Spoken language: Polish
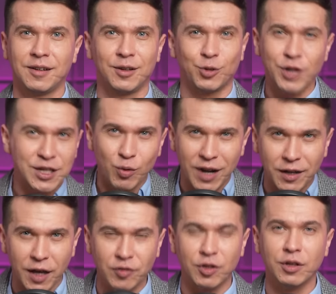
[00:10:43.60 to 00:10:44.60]
To nie są
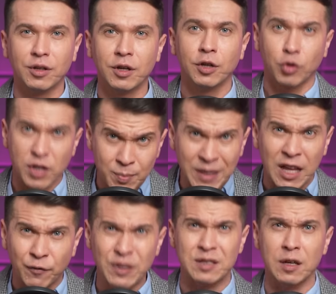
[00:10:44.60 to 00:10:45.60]
rakiety. To jest
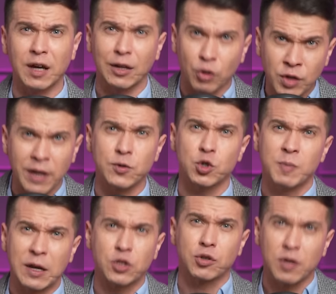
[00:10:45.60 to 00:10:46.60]
metafizyka, to nie jest
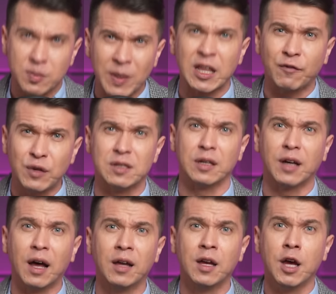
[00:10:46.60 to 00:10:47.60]
śmierć, to jest
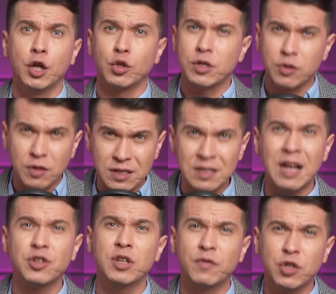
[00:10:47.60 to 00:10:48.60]
metafizyka. To jest coś
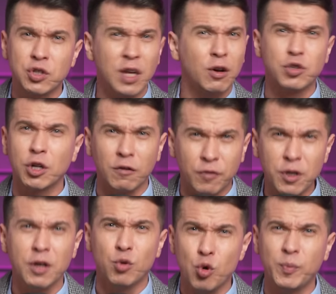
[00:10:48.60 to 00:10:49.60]
znacznie wyższego, czego
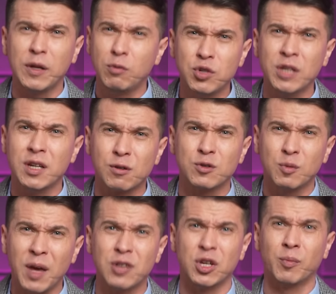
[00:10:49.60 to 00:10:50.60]
wy, głupi ludzie, nie
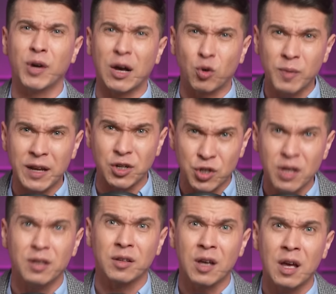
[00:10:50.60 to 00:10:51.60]
zrozumiecie, bo jak umiera
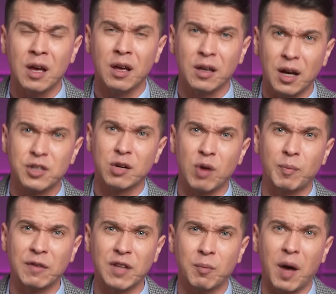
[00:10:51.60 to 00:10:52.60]
Żyd, jak rzekła
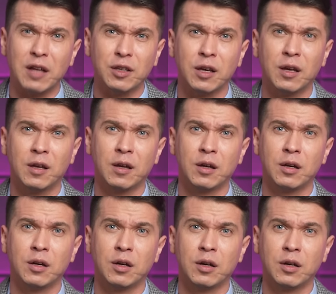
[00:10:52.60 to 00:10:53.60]
pewna pani,
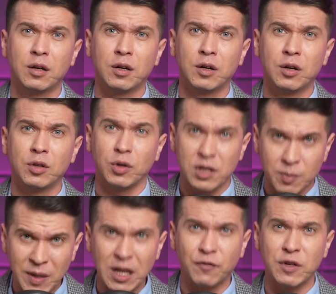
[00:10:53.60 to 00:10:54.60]
to jest
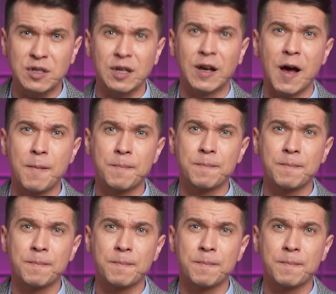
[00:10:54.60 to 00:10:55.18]
metafizyka.